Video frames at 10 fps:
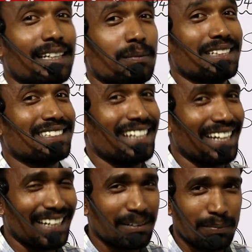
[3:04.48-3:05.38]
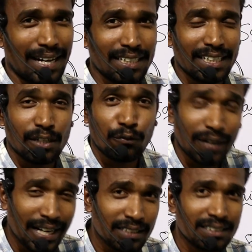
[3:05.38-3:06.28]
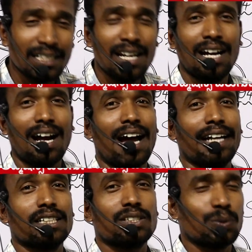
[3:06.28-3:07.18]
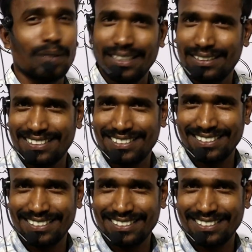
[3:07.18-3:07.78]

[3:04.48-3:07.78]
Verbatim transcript: లైన్మెన్స్ డే మై డియర్ ఫ్రెండ్స్ అండ్ స్టూడెంట్స్